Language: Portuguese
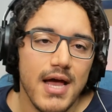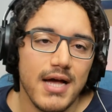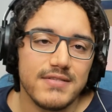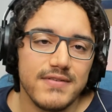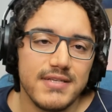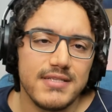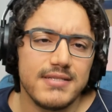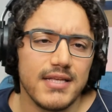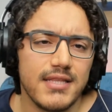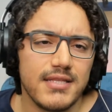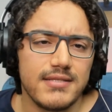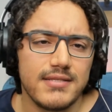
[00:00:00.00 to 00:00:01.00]
Às vezes
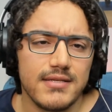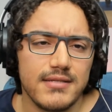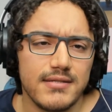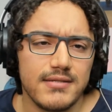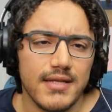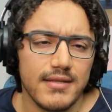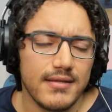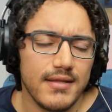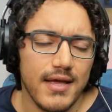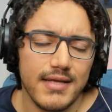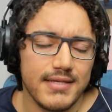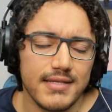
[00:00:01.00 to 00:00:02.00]
700,
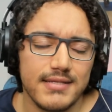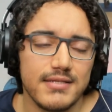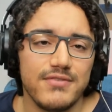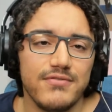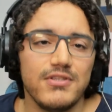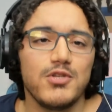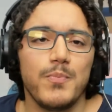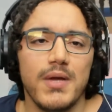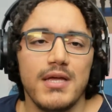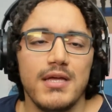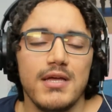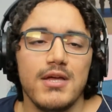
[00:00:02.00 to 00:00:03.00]

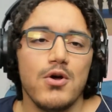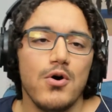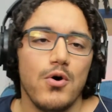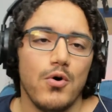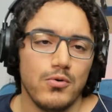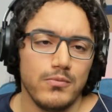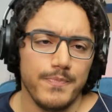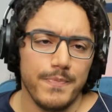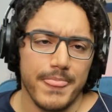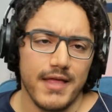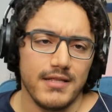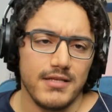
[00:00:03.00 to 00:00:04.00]
720p é, ou
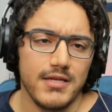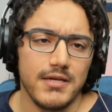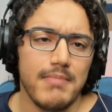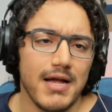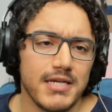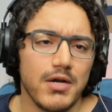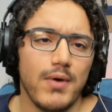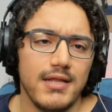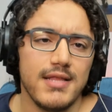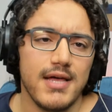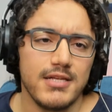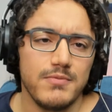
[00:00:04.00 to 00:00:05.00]
de baixa
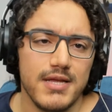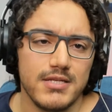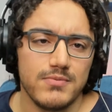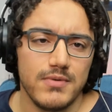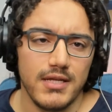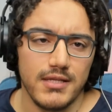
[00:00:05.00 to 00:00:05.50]
qualidade mesmo, né?